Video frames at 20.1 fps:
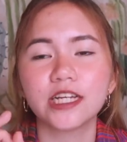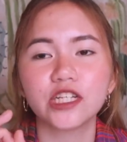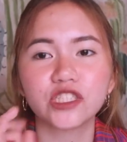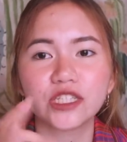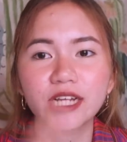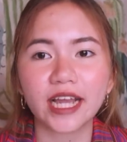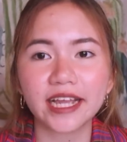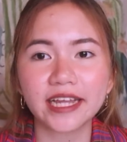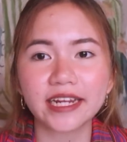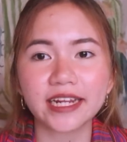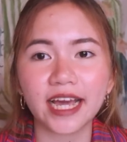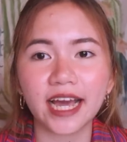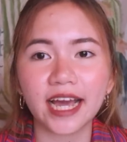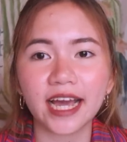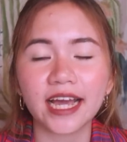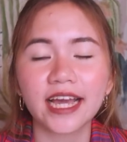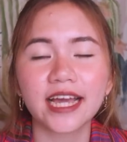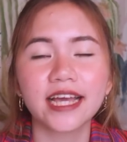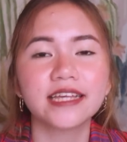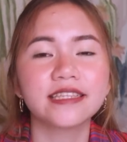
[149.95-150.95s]

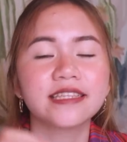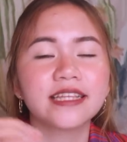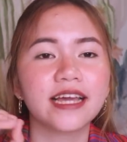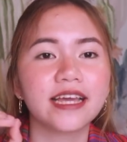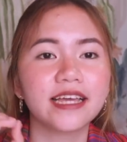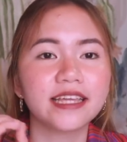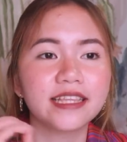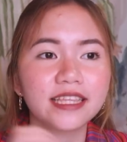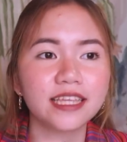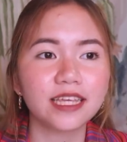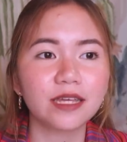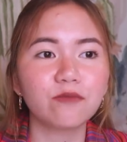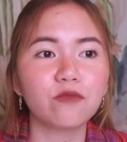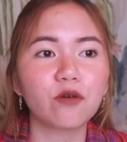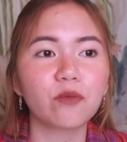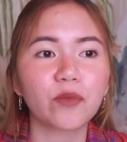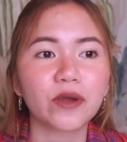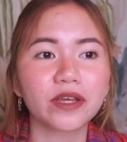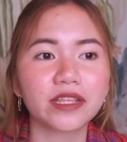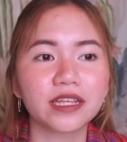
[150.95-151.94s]
China na hindi
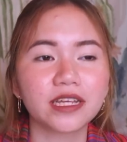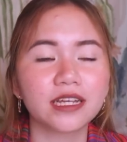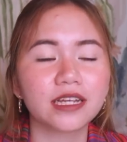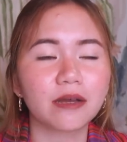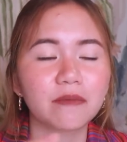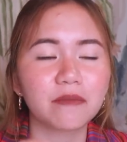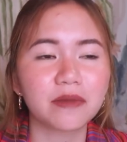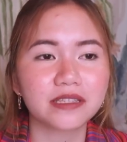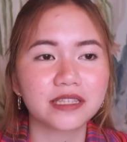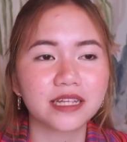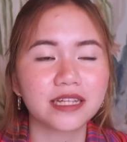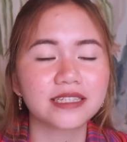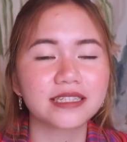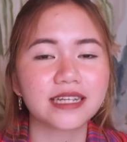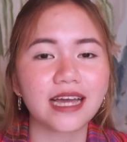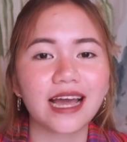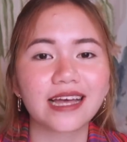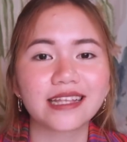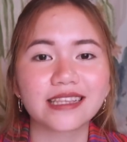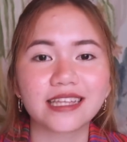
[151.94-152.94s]
mo pwedeng gamitin
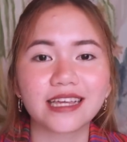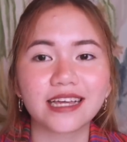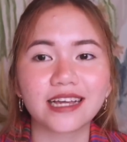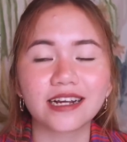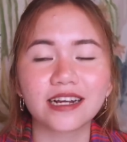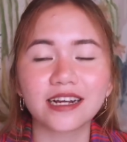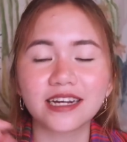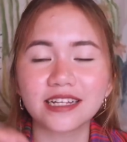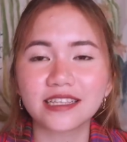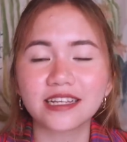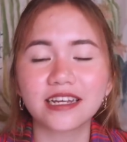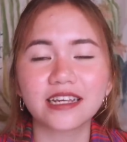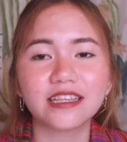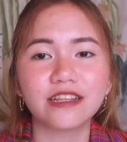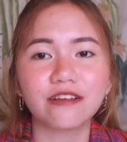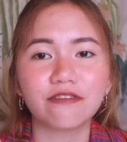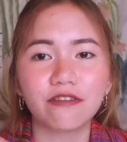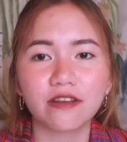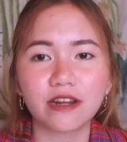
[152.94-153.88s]
sa ating country na